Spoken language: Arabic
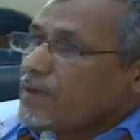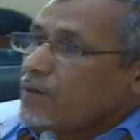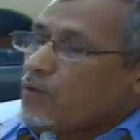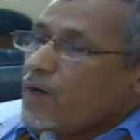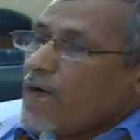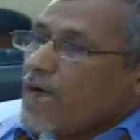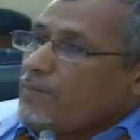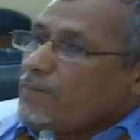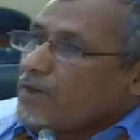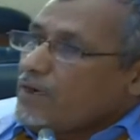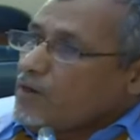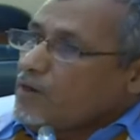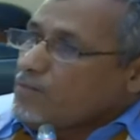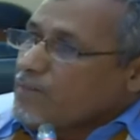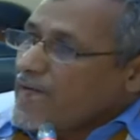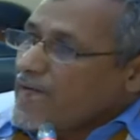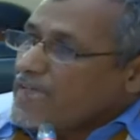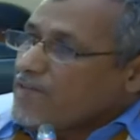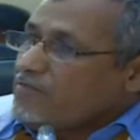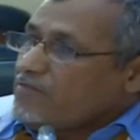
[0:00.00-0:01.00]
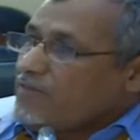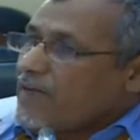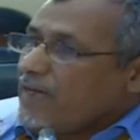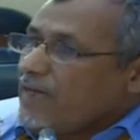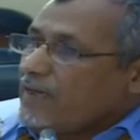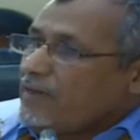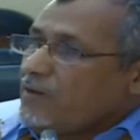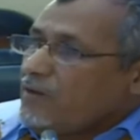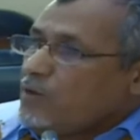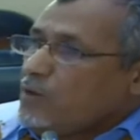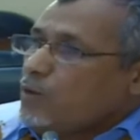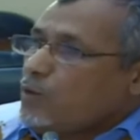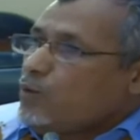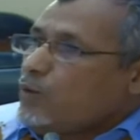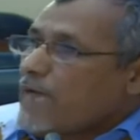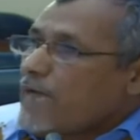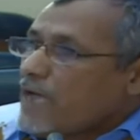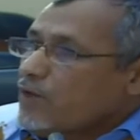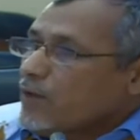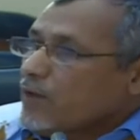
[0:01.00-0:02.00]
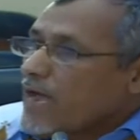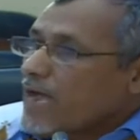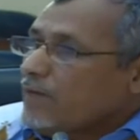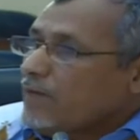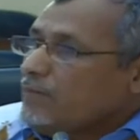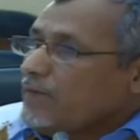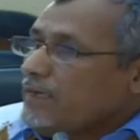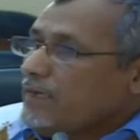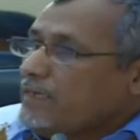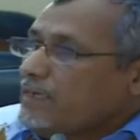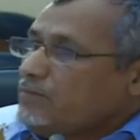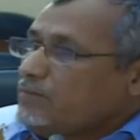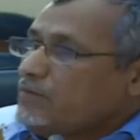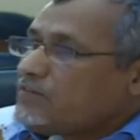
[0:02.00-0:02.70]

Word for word: وعملهم ما ينفع ولا يراقب عليهم